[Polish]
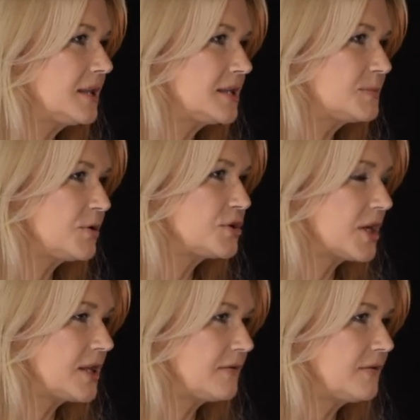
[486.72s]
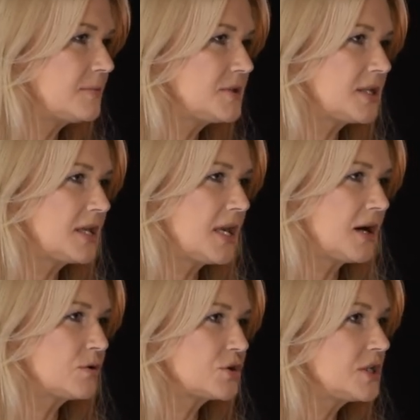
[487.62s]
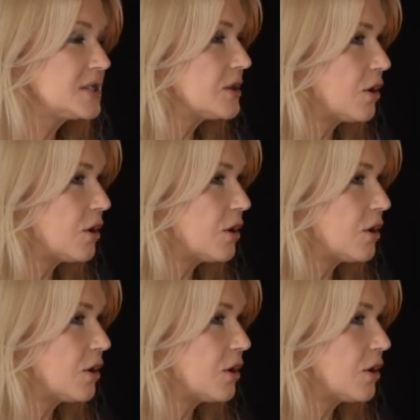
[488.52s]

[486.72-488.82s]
Inne Spojrzenie, film Siergieja Łożnicy